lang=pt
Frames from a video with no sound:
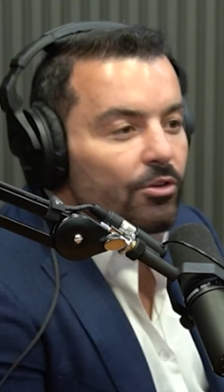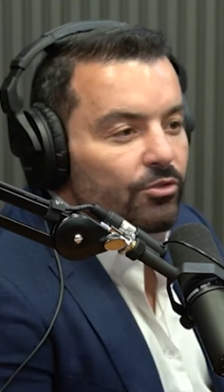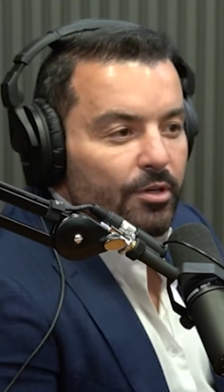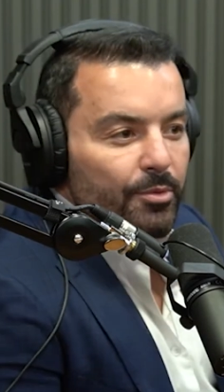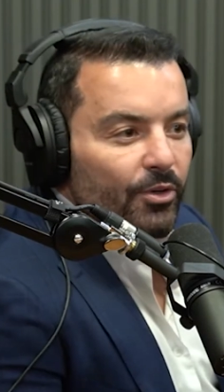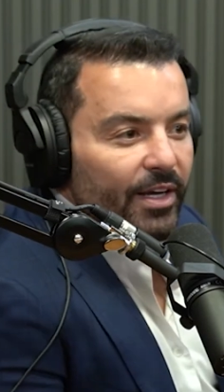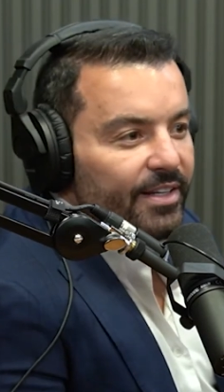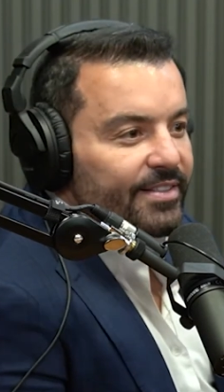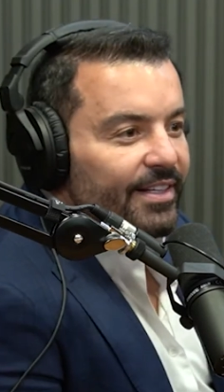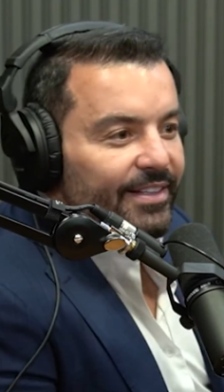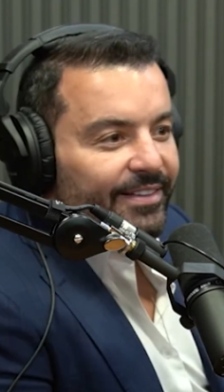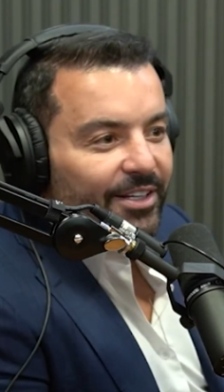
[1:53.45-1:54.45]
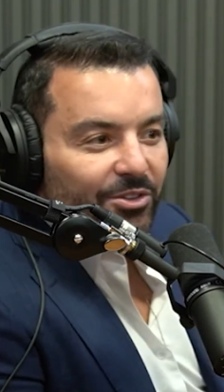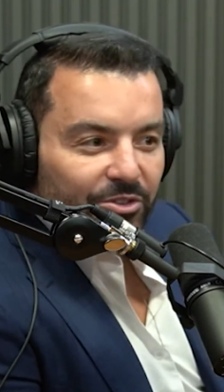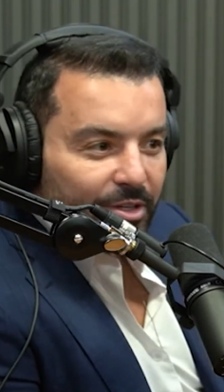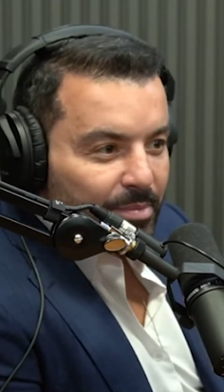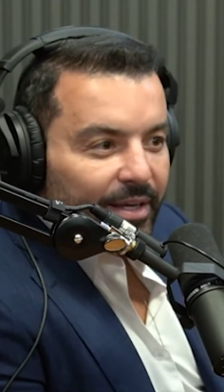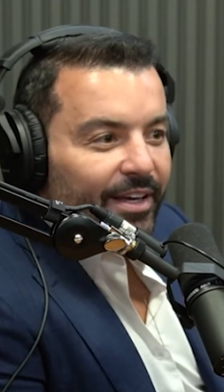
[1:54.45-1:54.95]
Eu não sabia o que era CLT, eu
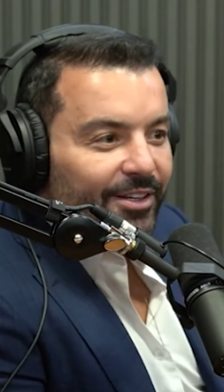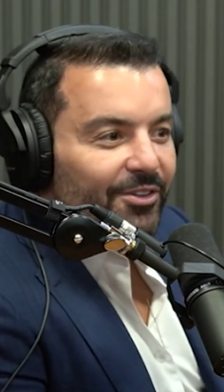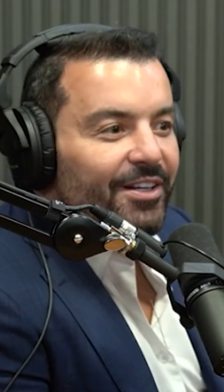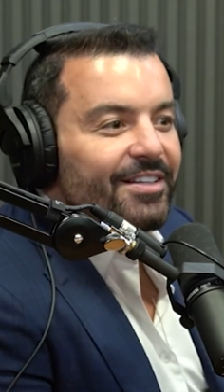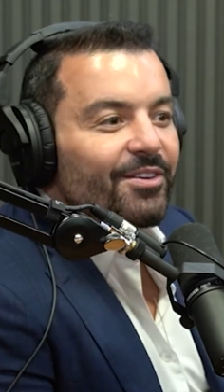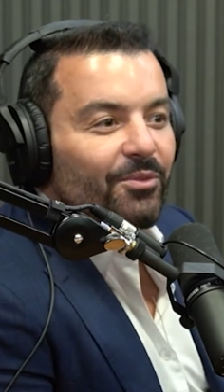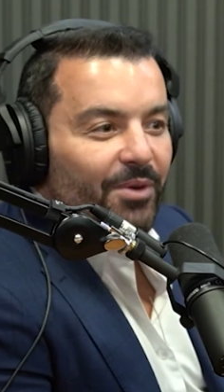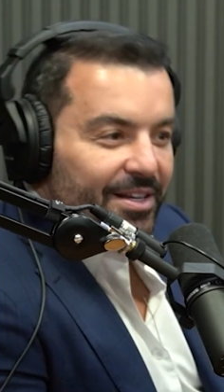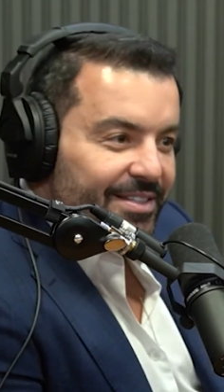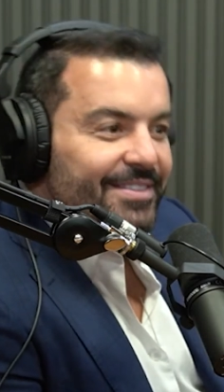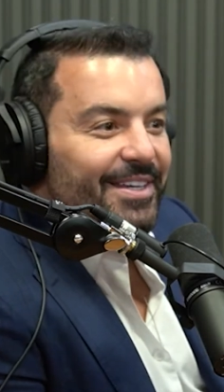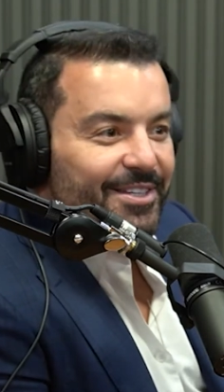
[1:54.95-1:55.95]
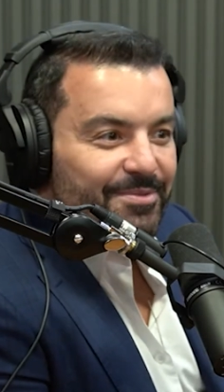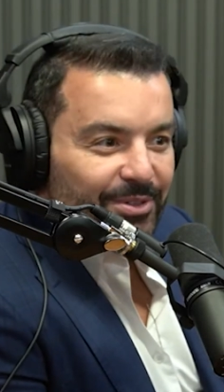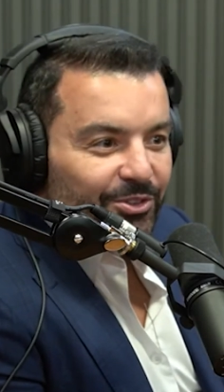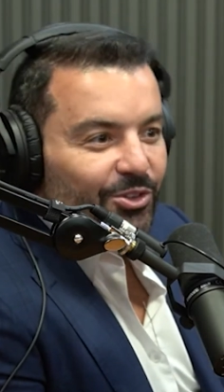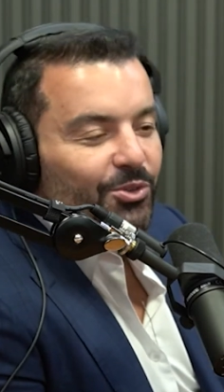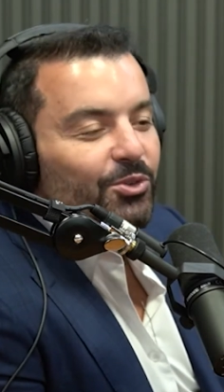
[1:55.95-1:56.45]
não sabia que aquilo era quase 6
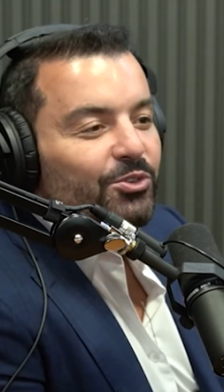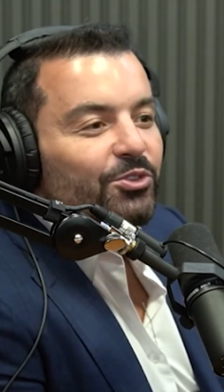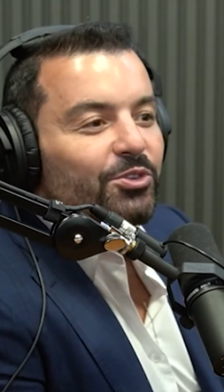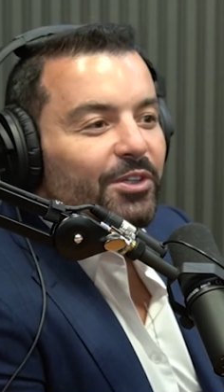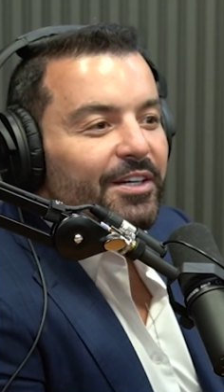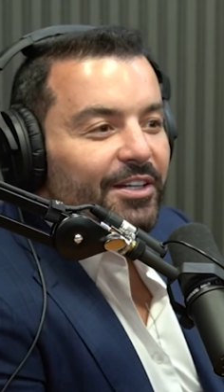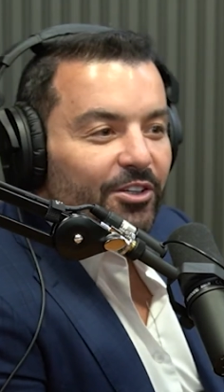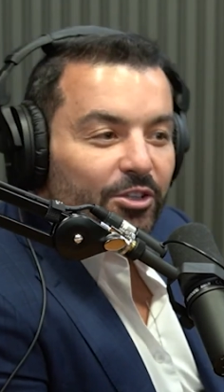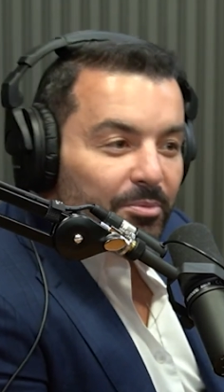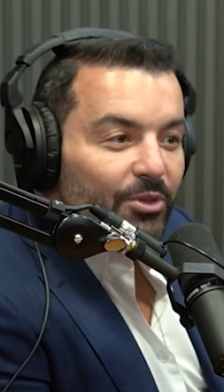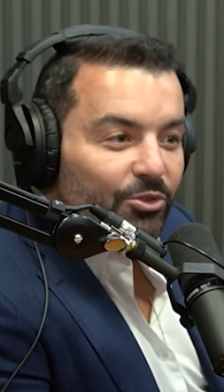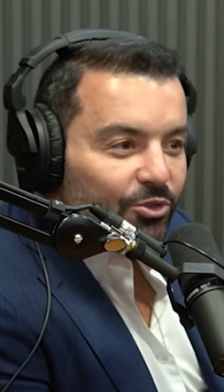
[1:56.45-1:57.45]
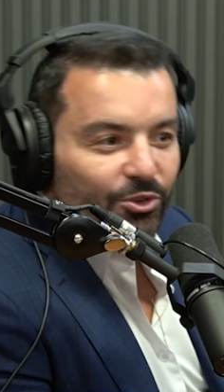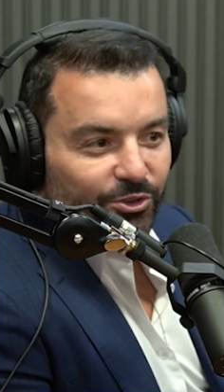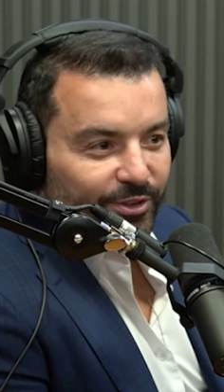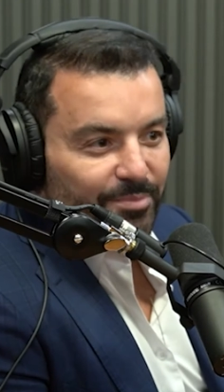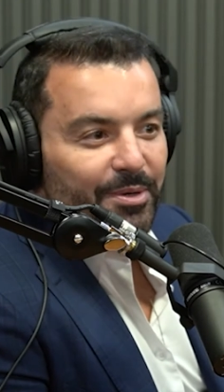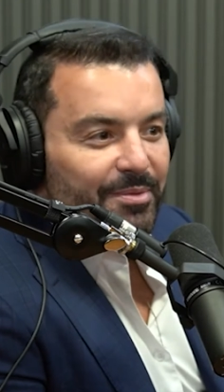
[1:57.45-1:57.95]
mil de custo. Eu tomei um
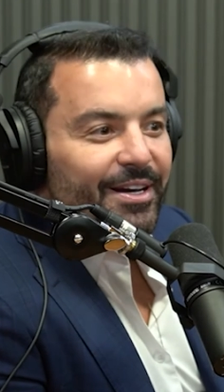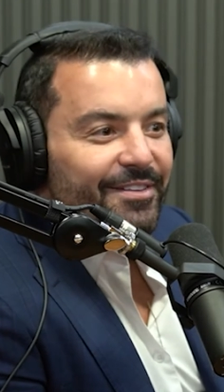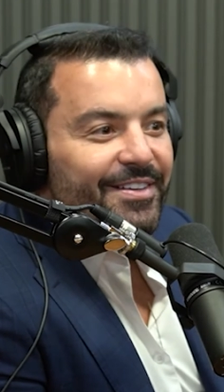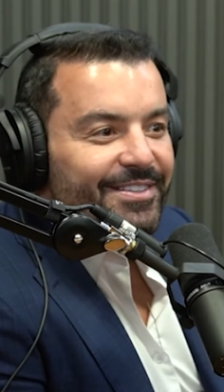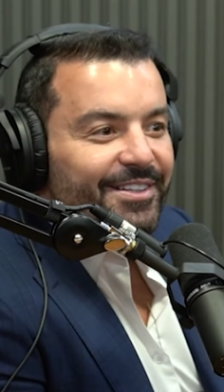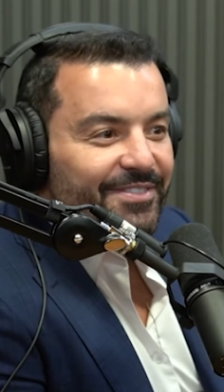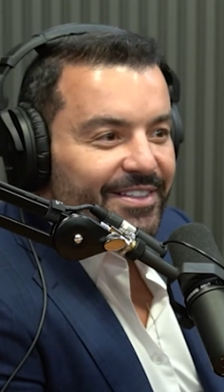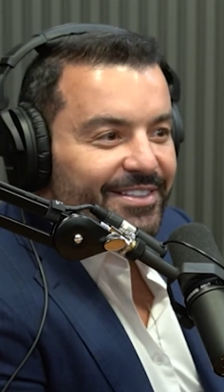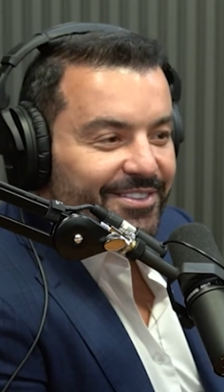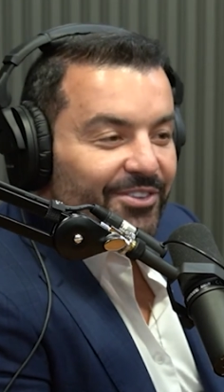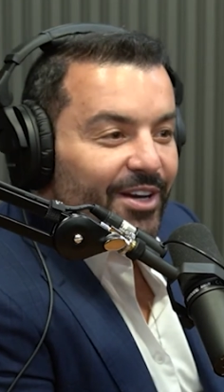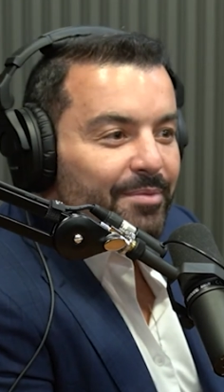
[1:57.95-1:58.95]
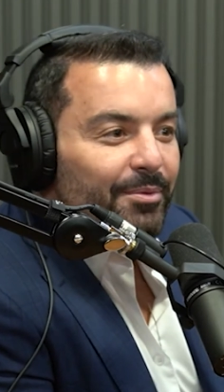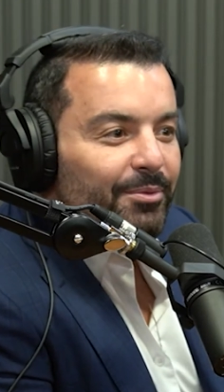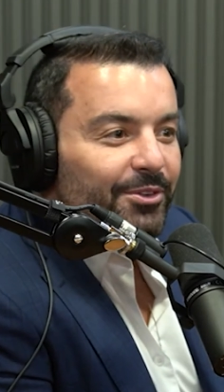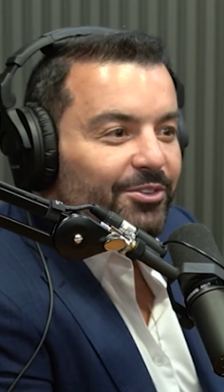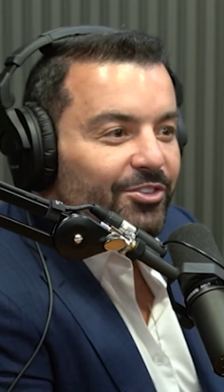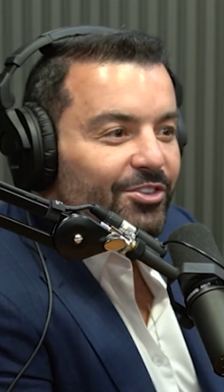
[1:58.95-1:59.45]
susto a primeira vez que eu vi isso. Eu
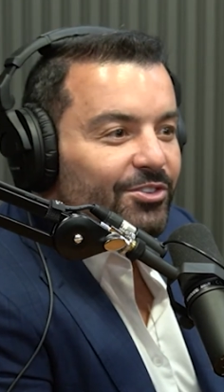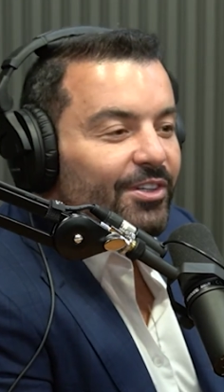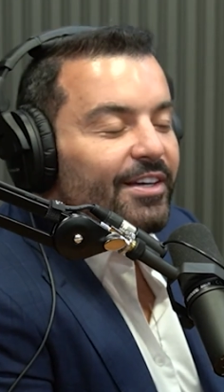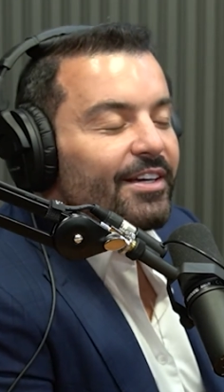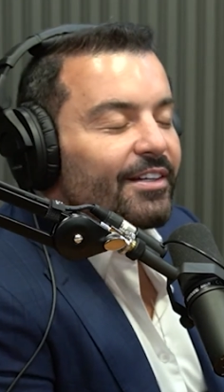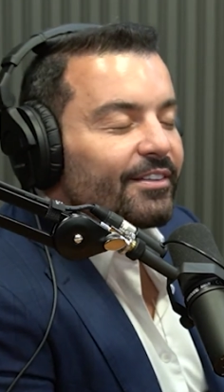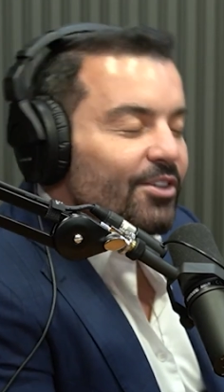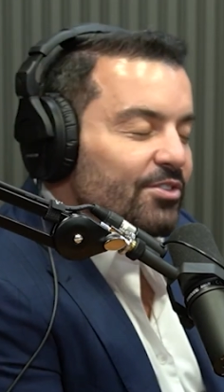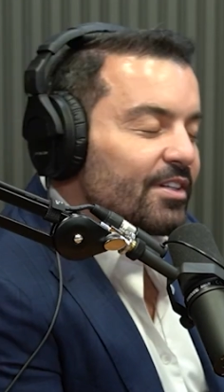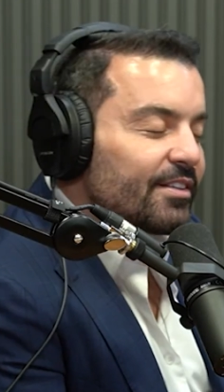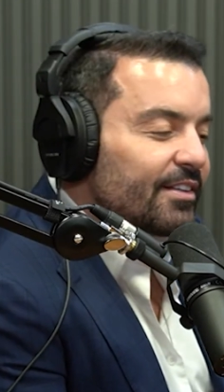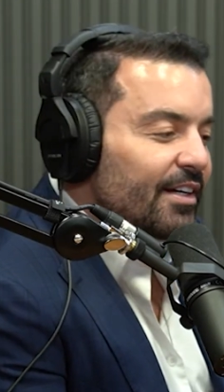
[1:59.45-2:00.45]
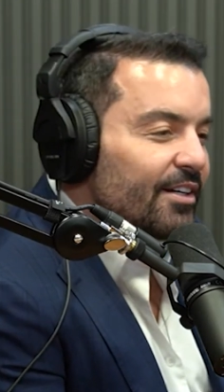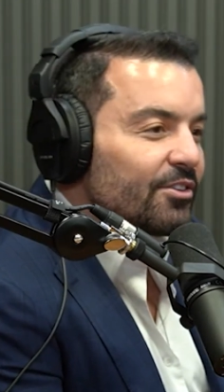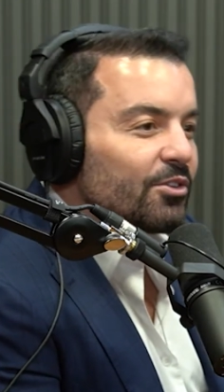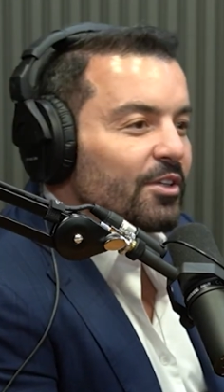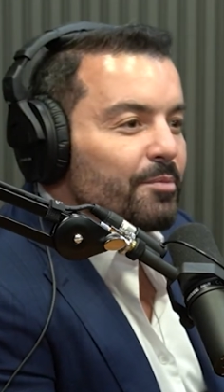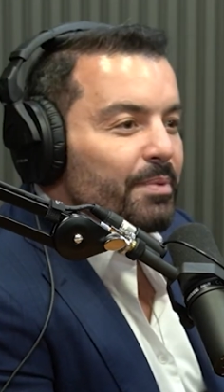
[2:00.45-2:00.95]
lembro muito disso, deu
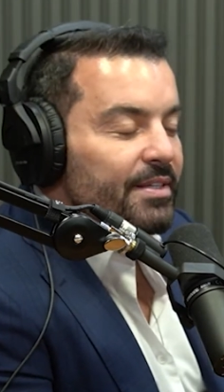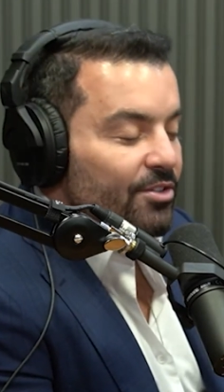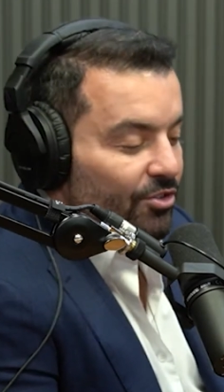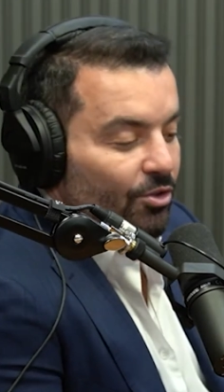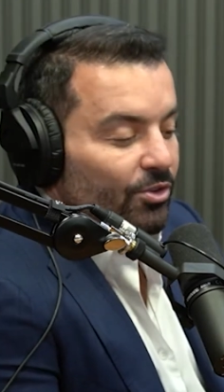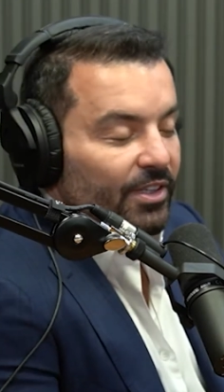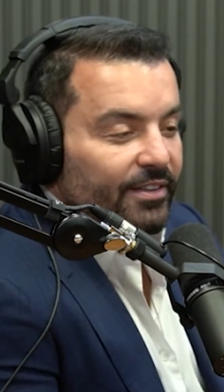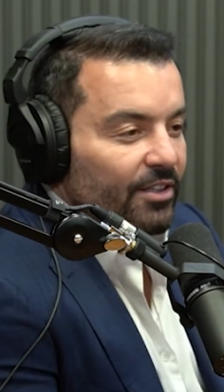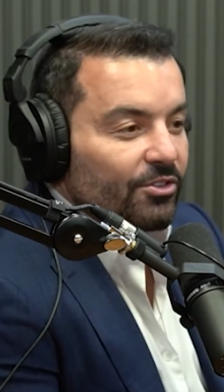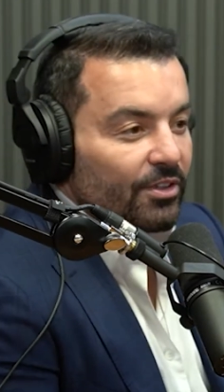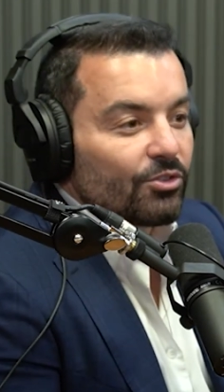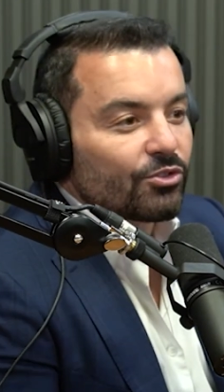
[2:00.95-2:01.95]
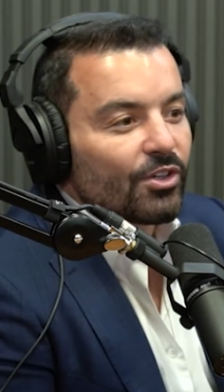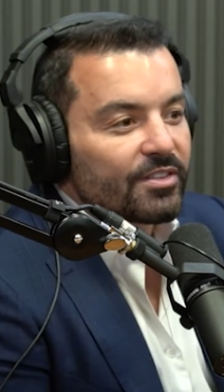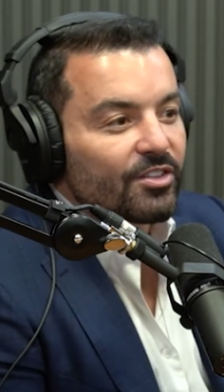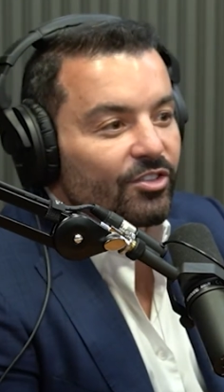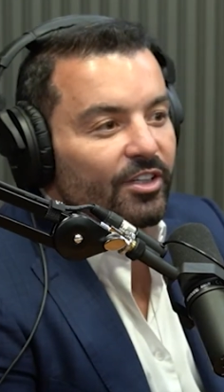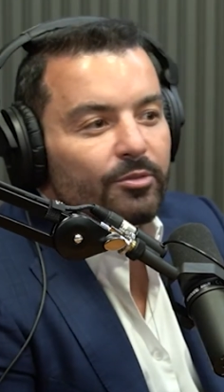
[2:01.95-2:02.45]
sentando e pensando. Eu tinha contratado não
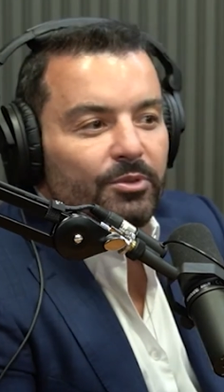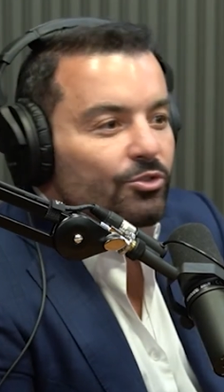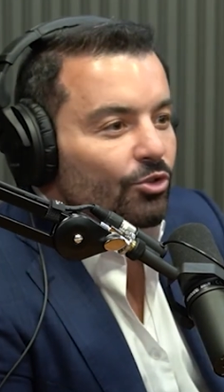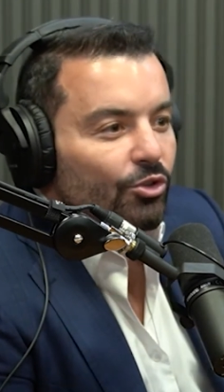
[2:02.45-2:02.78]
só essa gerente,